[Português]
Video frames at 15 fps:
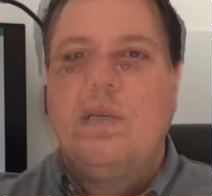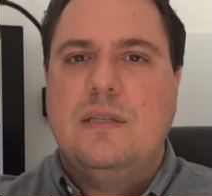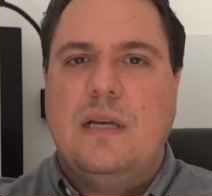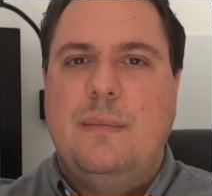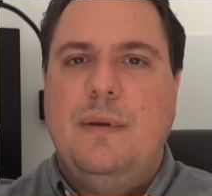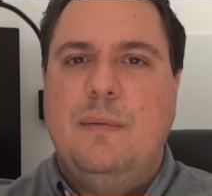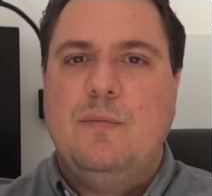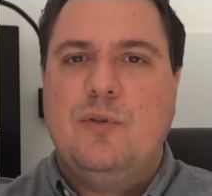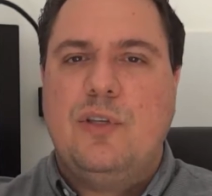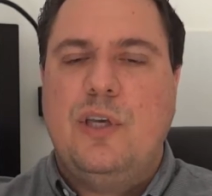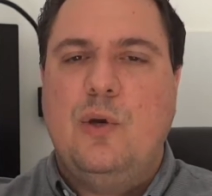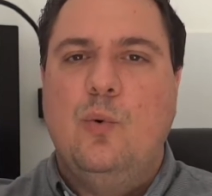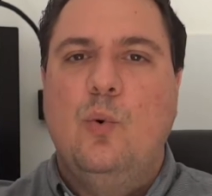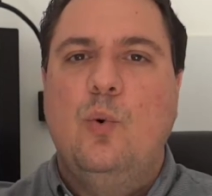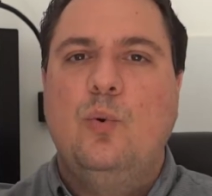Sabemos
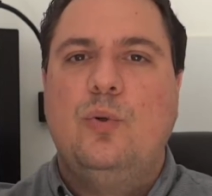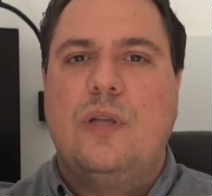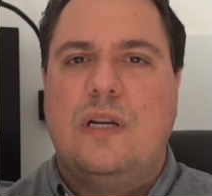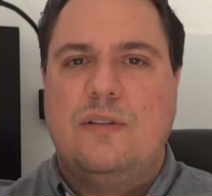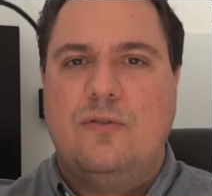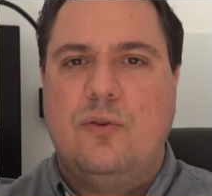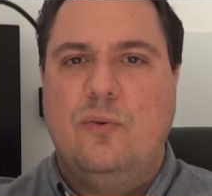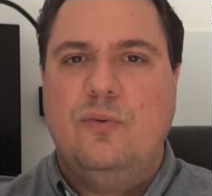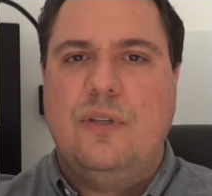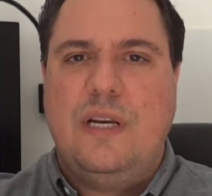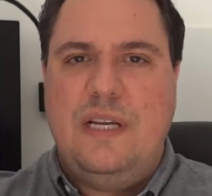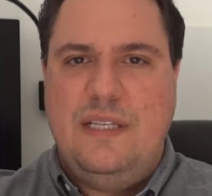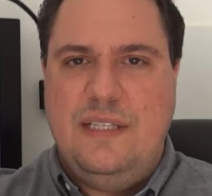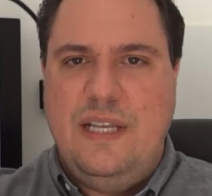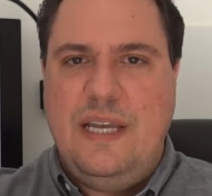que o ultrassom
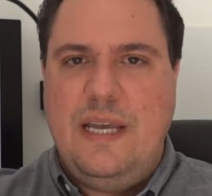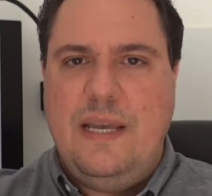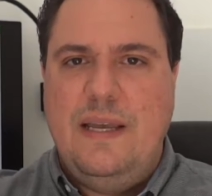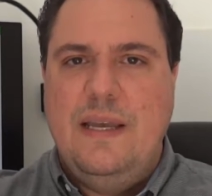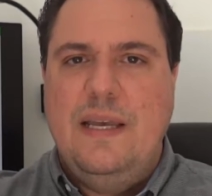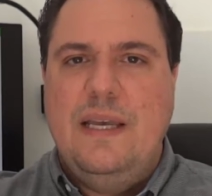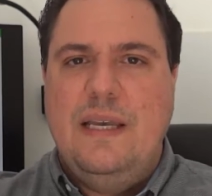3D